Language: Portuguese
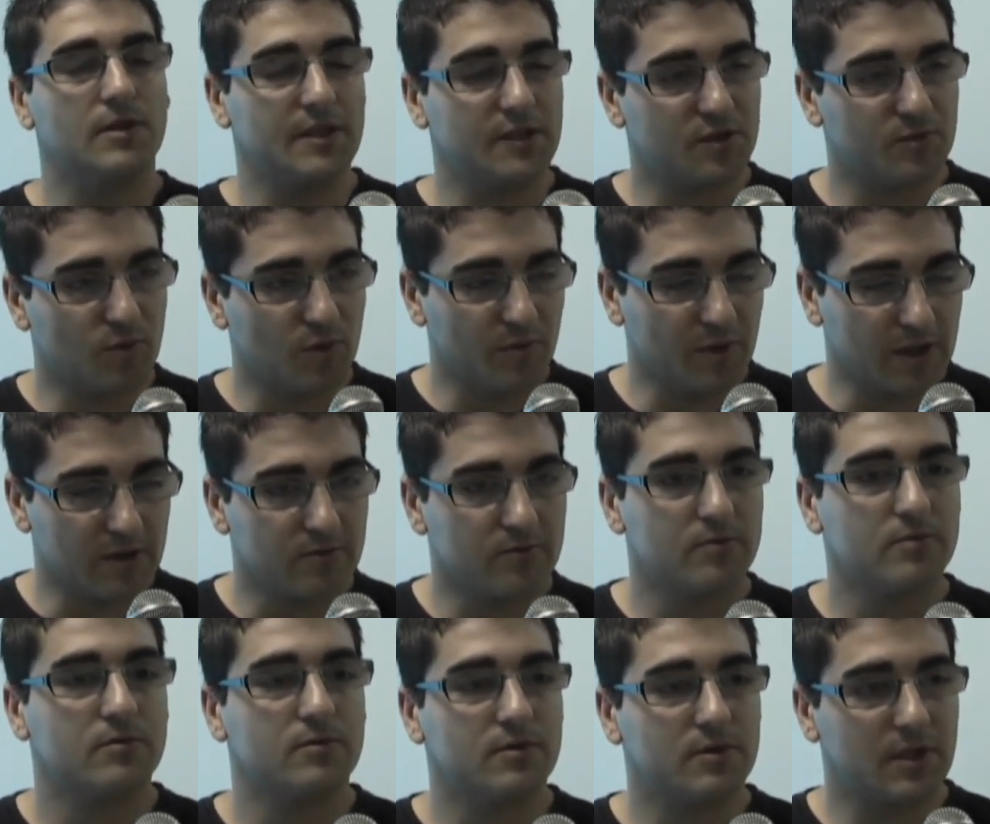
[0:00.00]
Neste
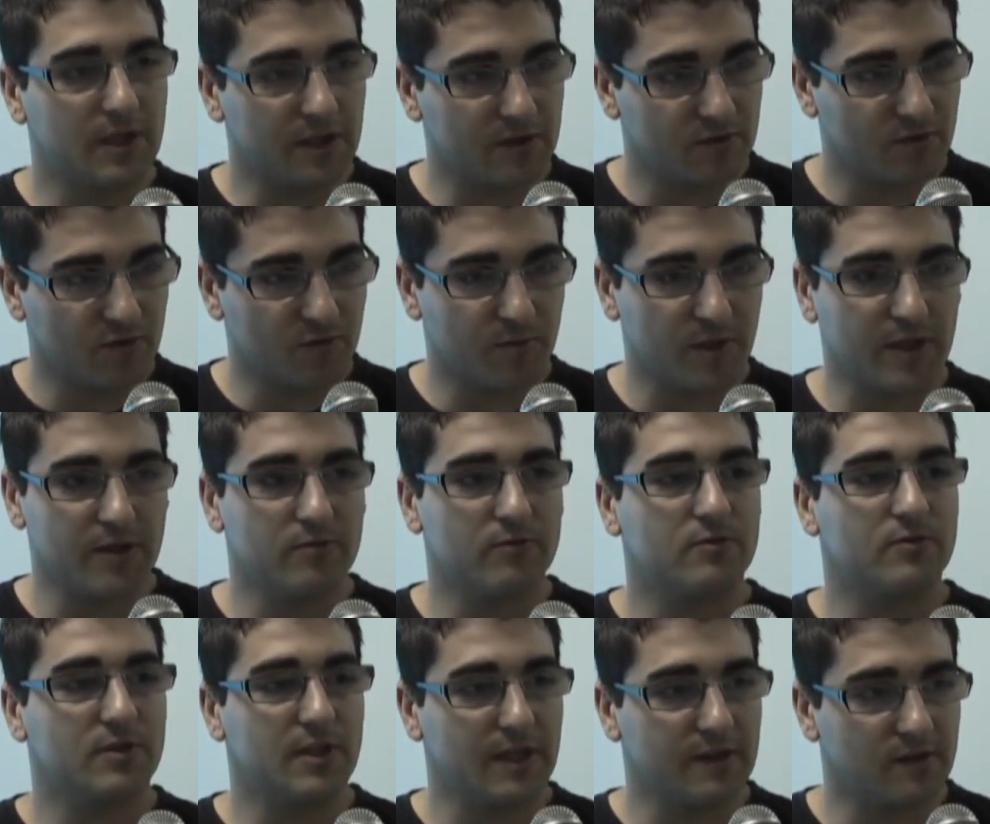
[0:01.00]
momento, três
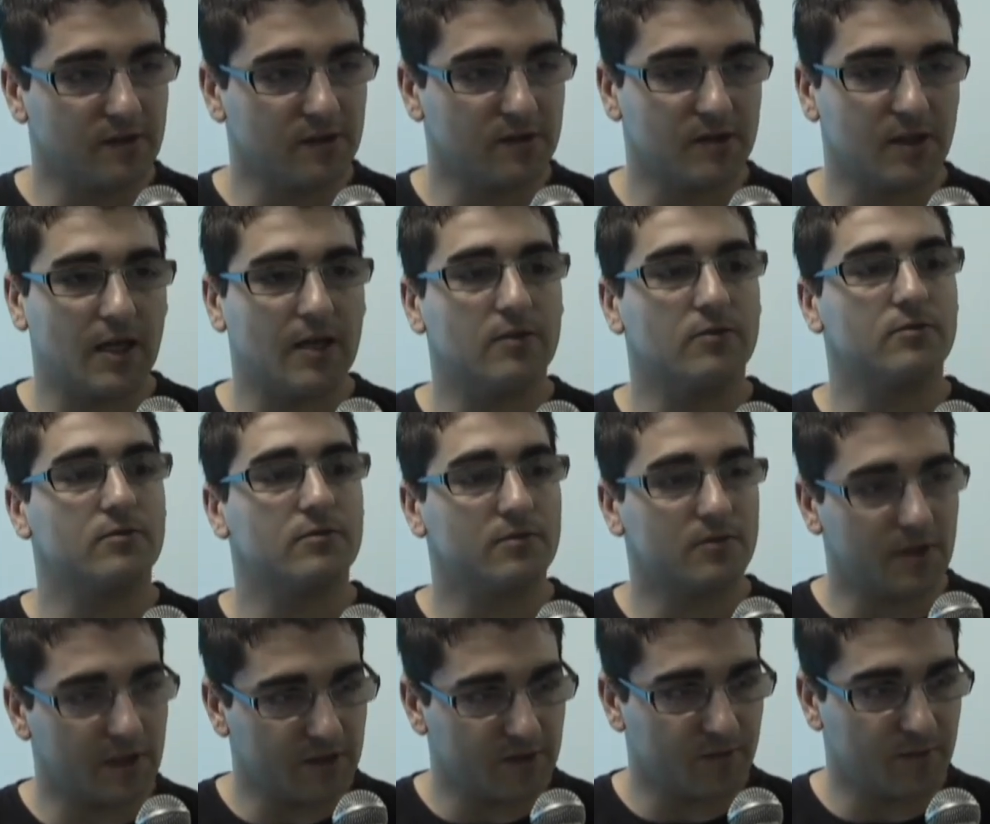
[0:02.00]
suspeitos, três indiciados,
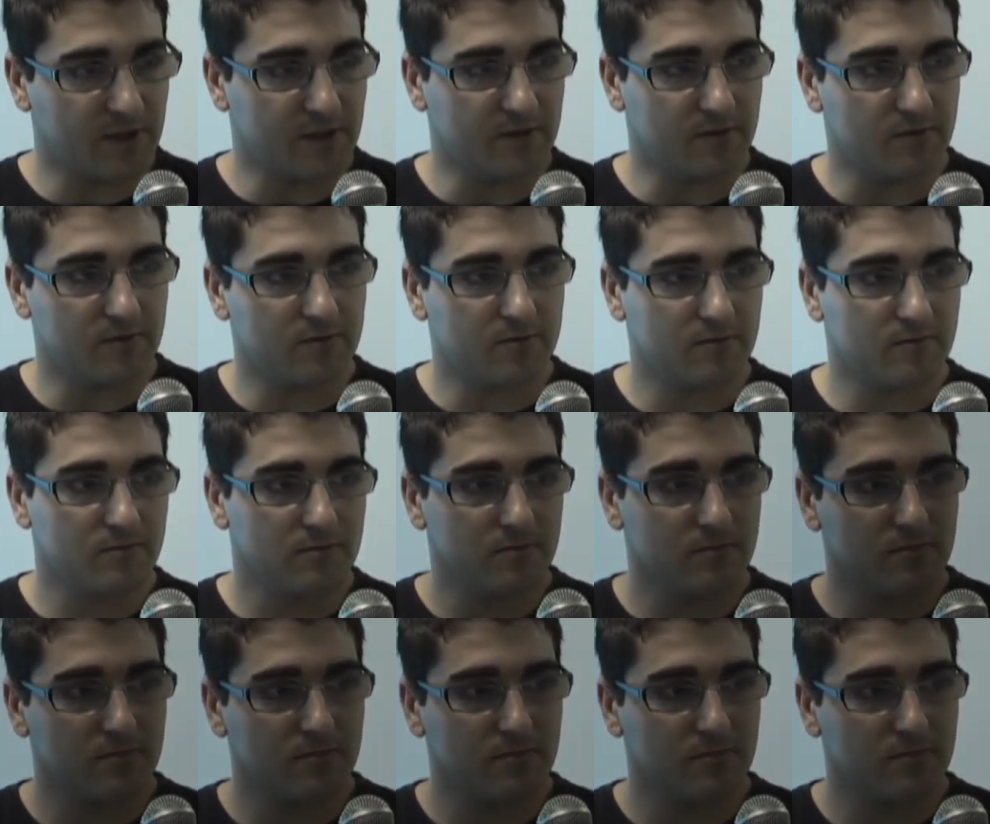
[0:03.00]
três presos.